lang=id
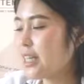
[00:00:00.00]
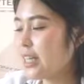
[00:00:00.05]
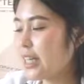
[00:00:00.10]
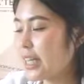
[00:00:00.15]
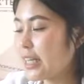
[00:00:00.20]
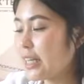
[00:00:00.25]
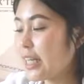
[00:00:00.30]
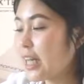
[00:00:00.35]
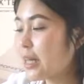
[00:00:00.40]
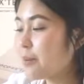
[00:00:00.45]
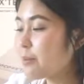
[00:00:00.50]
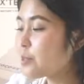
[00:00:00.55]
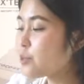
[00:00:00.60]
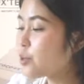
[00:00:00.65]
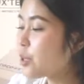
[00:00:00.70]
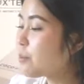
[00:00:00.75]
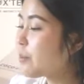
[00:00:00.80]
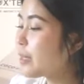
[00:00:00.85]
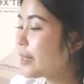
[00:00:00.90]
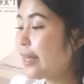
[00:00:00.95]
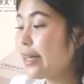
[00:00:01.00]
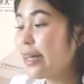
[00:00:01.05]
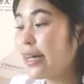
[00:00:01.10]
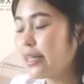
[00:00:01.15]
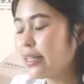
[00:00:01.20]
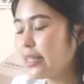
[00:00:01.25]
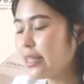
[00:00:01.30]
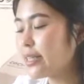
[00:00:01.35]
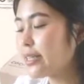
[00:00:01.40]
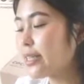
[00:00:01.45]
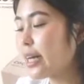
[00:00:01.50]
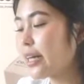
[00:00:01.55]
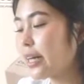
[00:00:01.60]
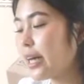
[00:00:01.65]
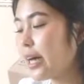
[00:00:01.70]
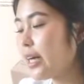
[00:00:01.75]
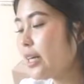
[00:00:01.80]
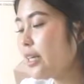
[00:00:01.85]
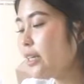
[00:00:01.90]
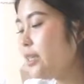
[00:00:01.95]
Nah, kita akan masukkan menteganya
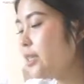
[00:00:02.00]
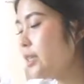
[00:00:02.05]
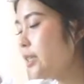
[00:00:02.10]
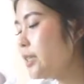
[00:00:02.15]
sekarang